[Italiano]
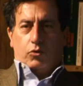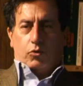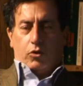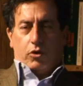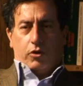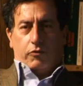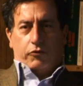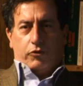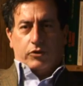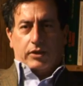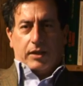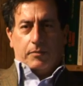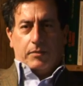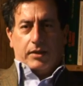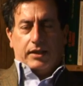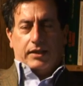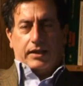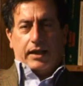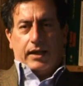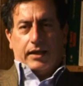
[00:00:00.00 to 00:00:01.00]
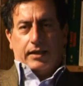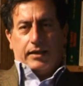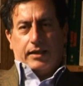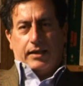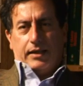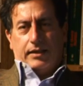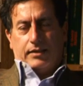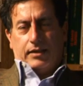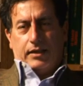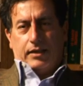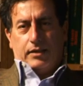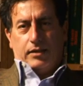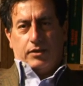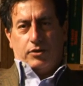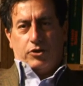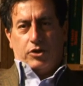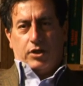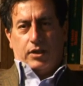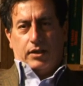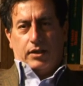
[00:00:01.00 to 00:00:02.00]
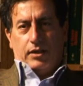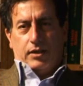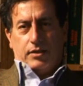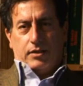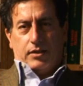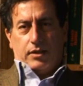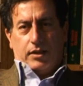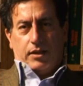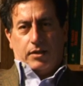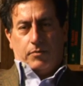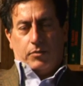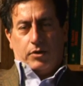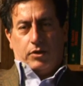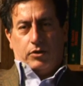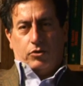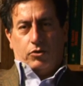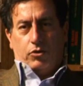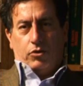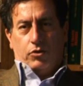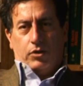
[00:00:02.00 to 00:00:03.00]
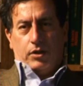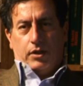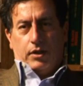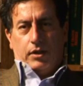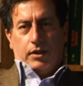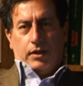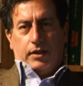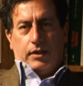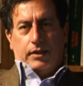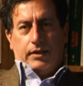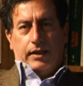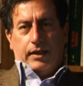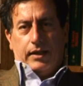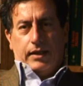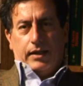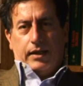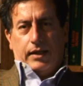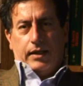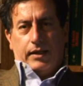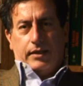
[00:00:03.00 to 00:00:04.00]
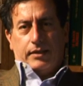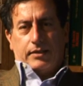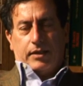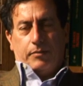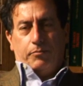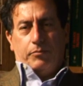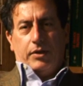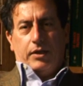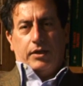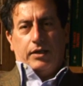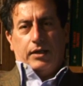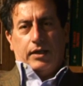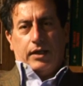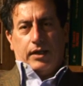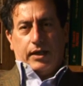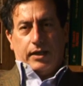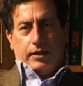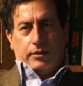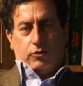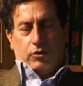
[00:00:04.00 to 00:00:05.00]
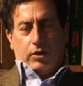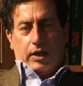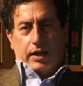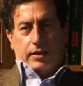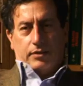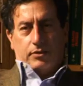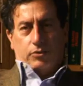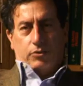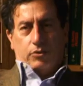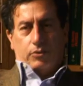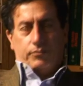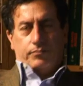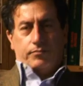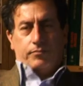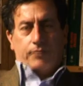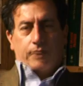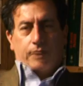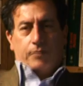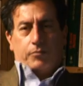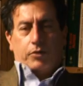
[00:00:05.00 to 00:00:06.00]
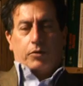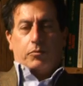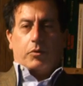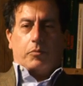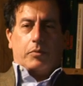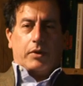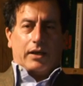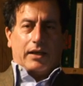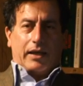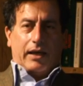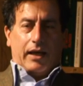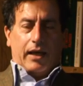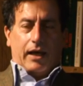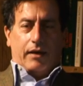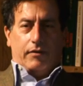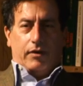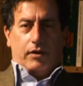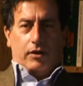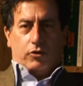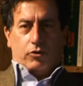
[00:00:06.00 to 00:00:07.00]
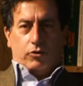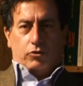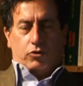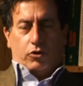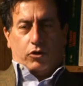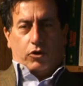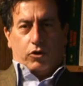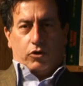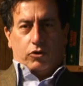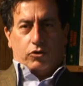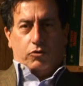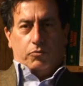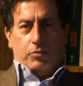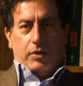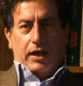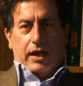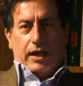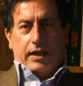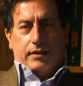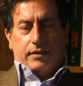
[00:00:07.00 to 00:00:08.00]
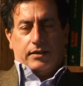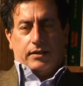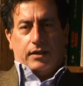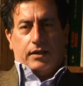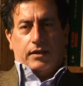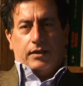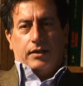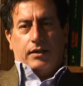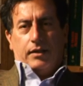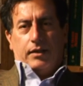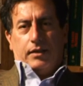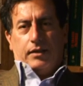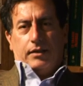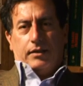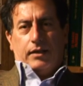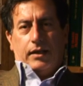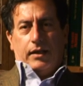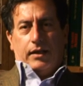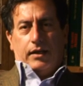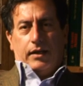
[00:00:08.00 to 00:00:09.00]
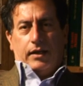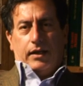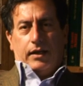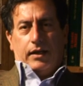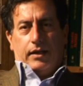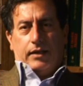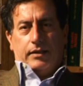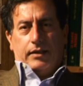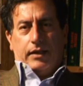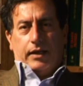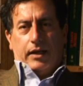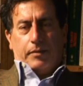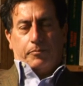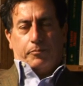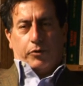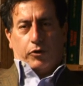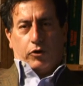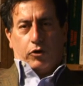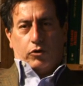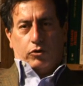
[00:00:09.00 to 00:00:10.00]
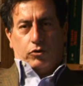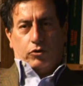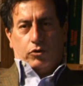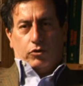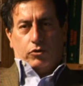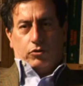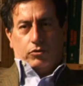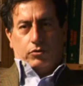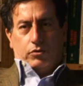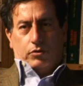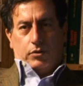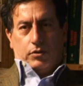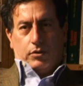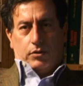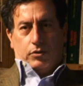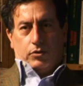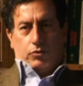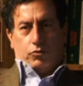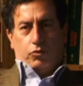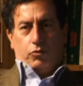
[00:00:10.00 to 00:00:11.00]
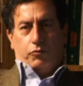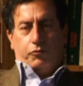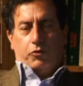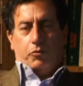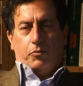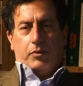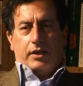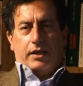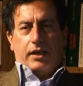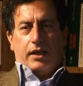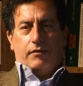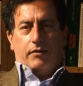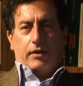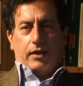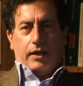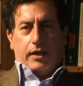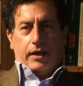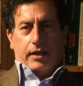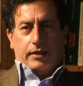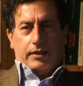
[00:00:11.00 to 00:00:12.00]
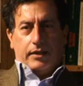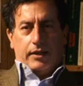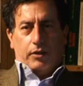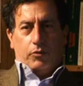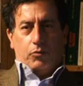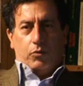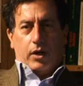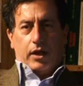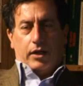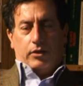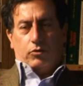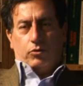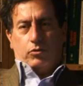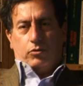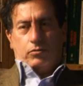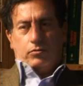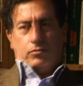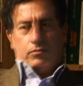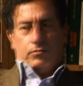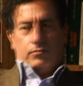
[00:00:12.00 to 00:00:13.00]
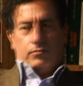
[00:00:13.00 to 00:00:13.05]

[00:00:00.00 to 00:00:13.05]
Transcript: ruolo fondamentale nella strategia dell'insediamento dei Sabini nell'Alto Lazio, proprio perché aveva il controllo dominante del, dell'approdo eh, sul fiume Tevere e del guado.